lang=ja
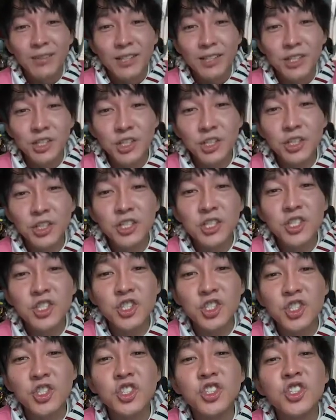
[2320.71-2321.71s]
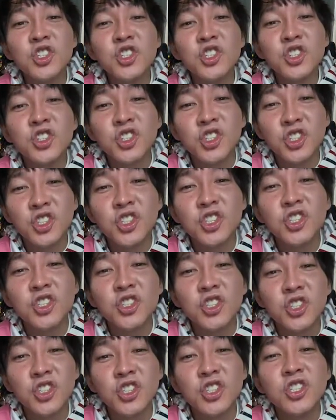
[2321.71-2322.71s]
呪術、呪術、呪術、
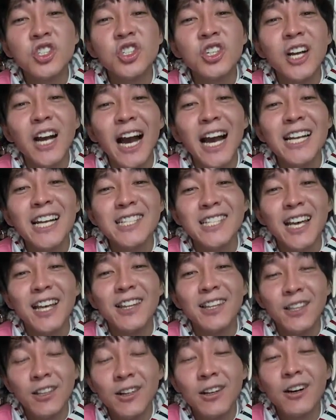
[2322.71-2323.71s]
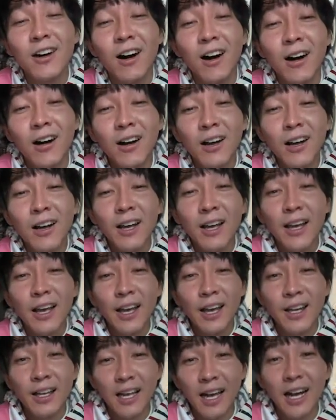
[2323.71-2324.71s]
呪術廻戦の、
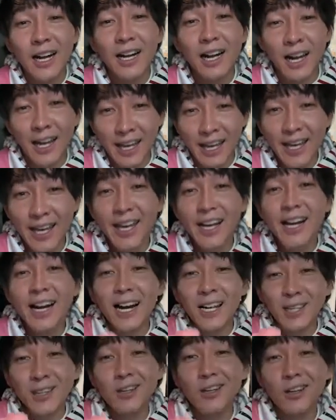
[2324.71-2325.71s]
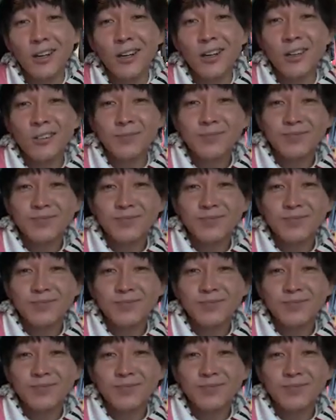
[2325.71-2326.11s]
なんか映画の、